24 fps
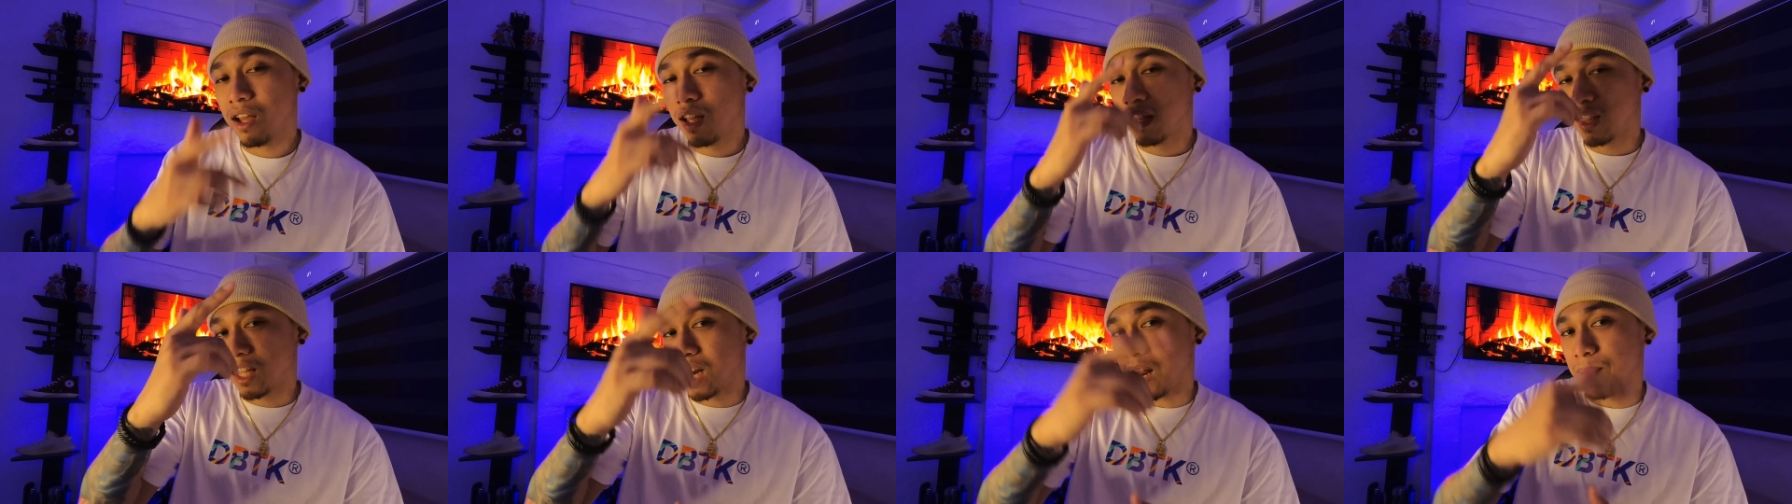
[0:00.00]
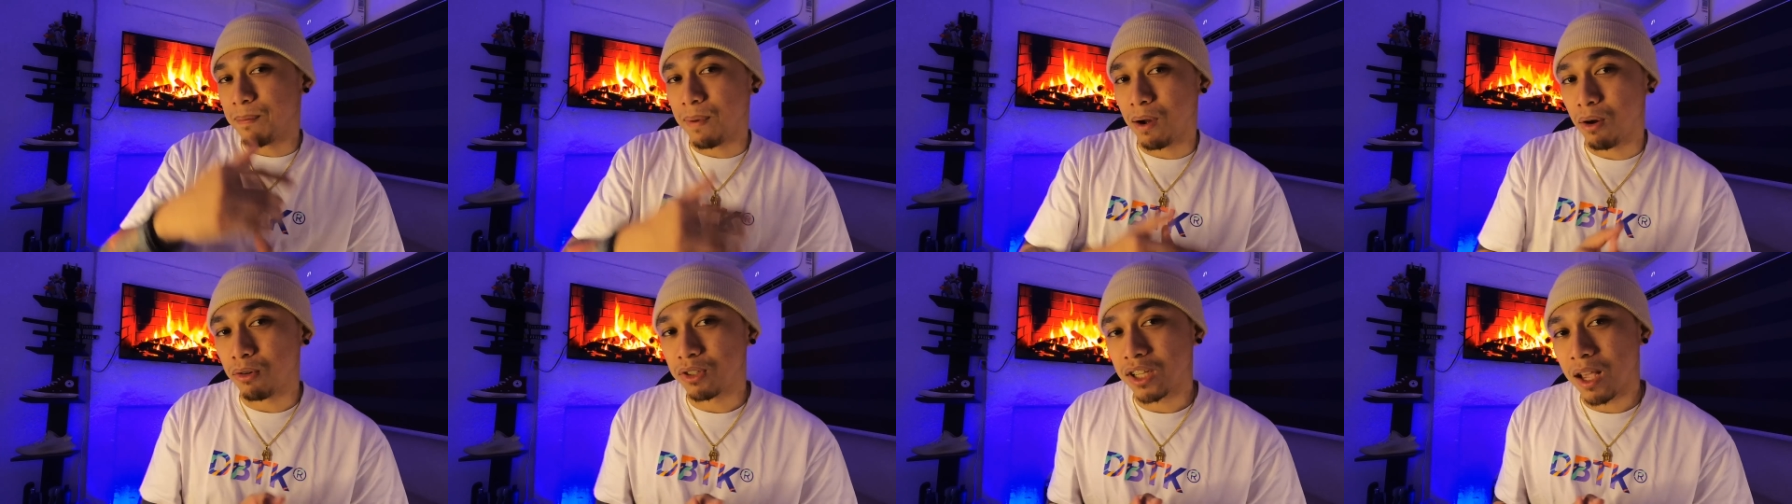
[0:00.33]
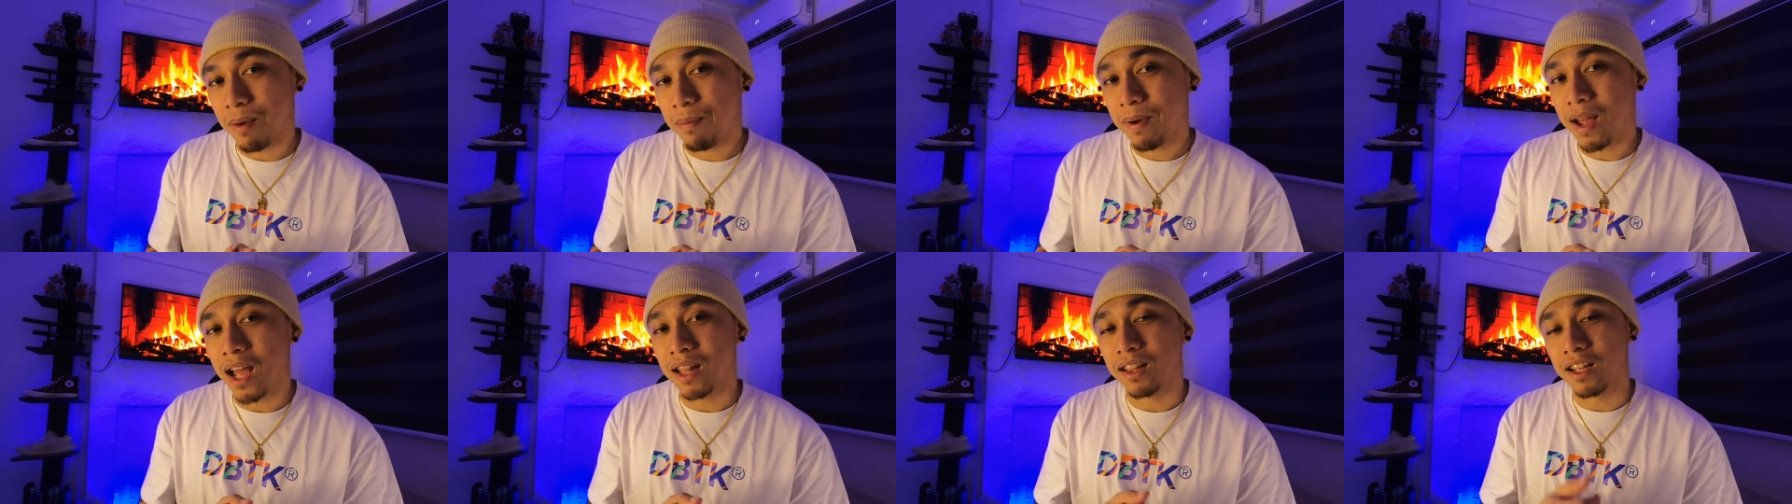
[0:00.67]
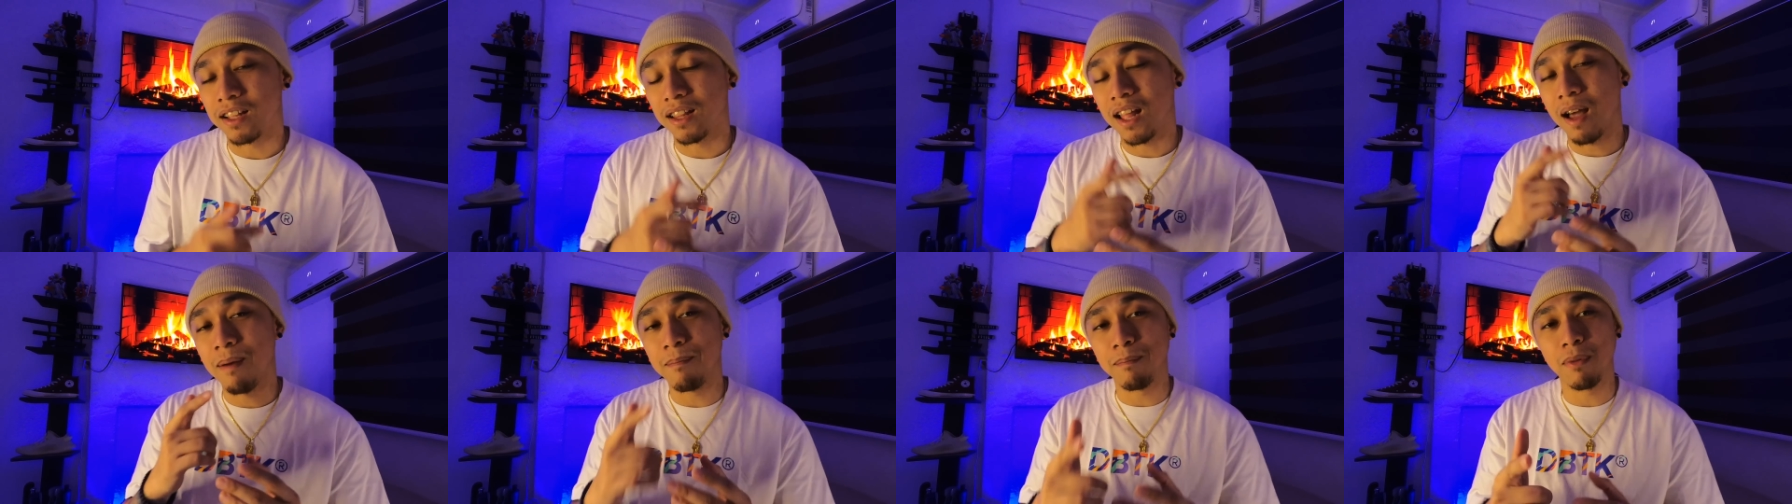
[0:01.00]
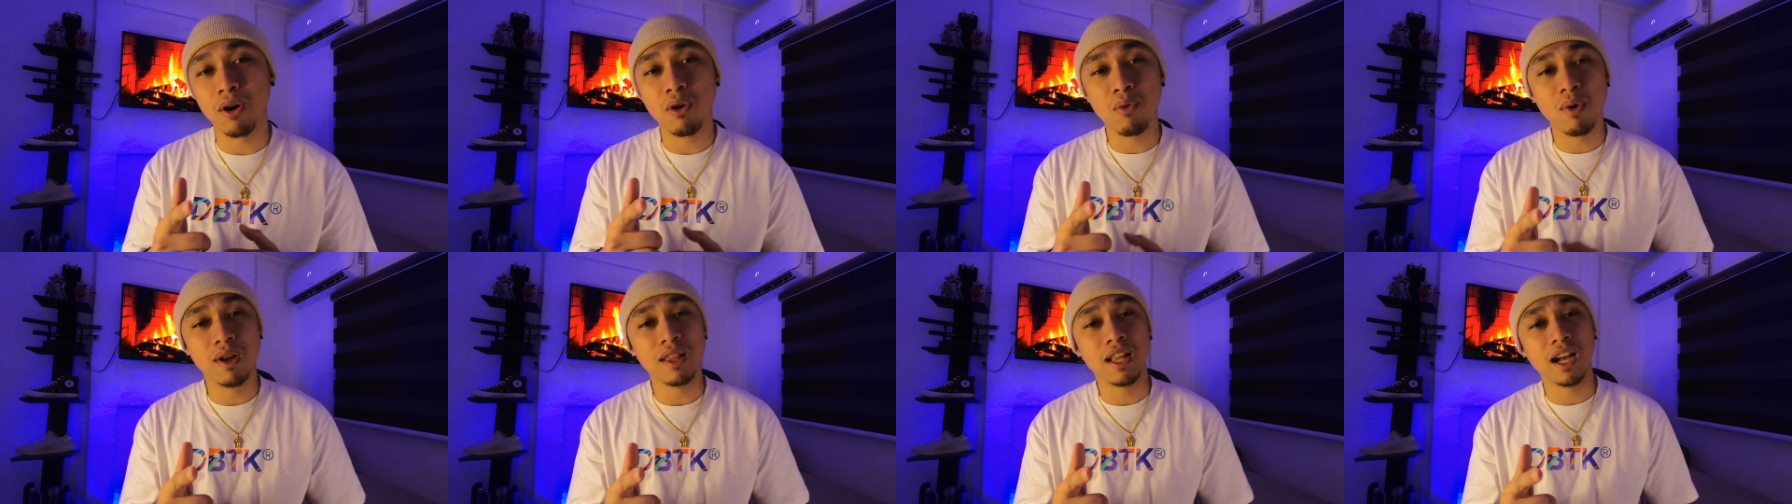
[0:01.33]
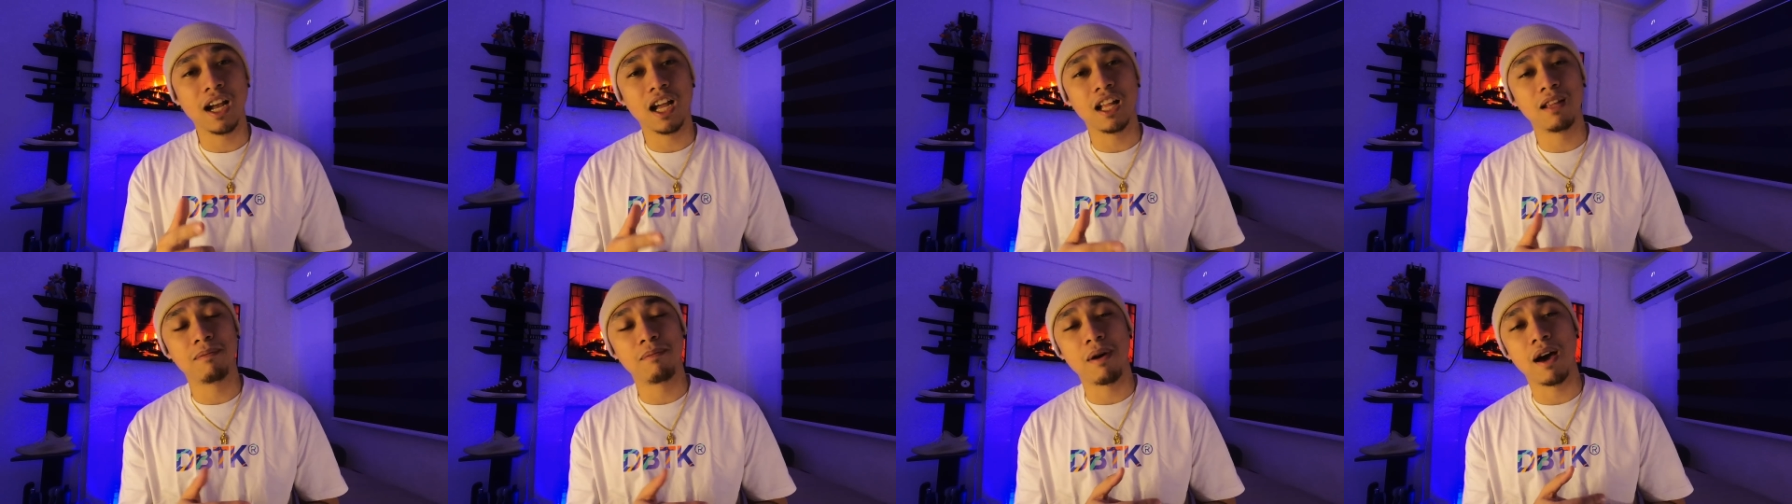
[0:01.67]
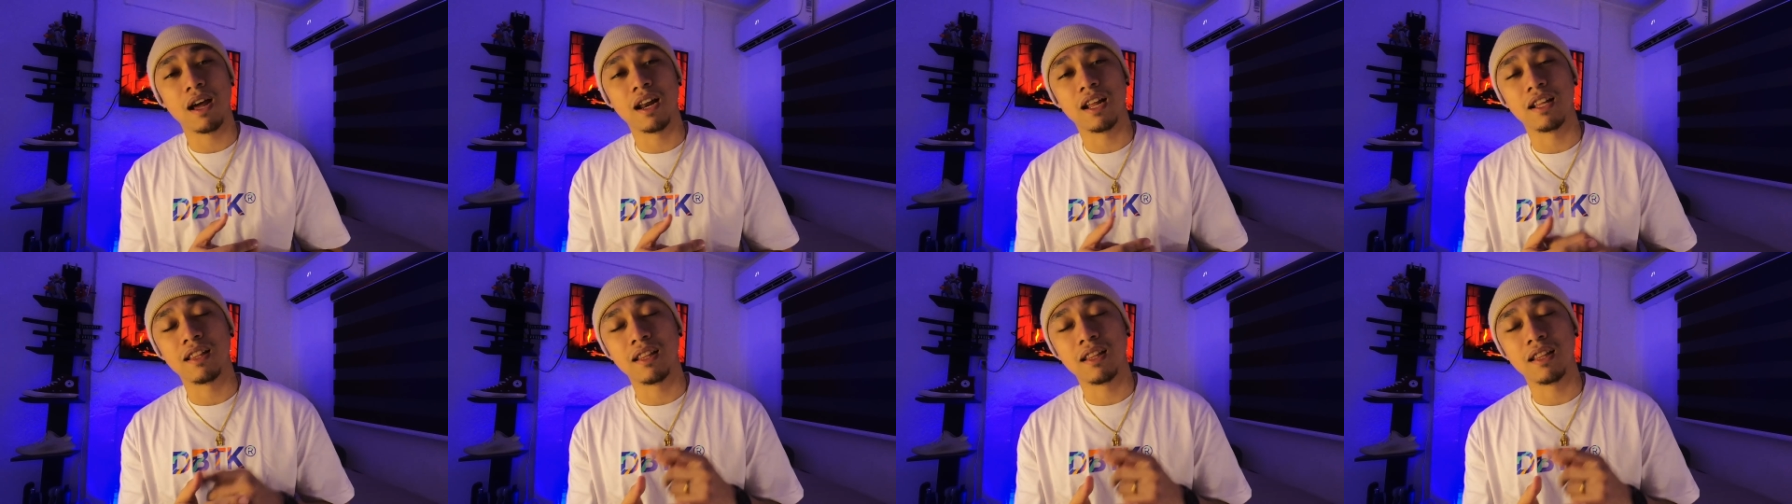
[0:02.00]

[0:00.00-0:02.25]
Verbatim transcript: Tara, pag-usapan natin. Number one agad pare.